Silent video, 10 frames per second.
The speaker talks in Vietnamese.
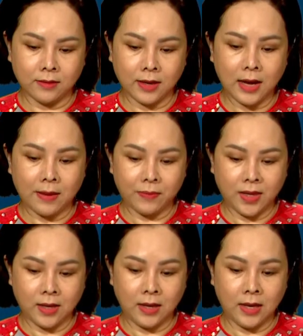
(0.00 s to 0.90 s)
đã làm
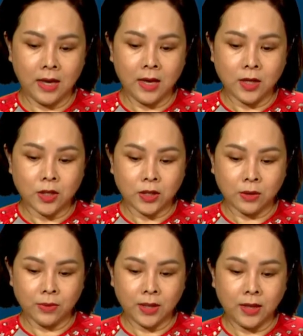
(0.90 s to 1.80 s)
gì
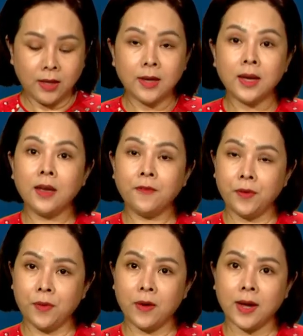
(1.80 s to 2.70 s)
trong khi nghe Phượng
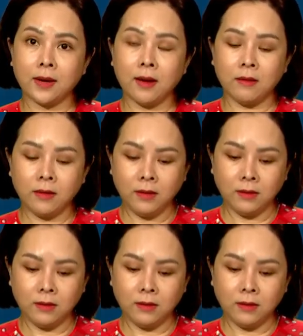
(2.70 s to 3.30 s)
Hoàng nói?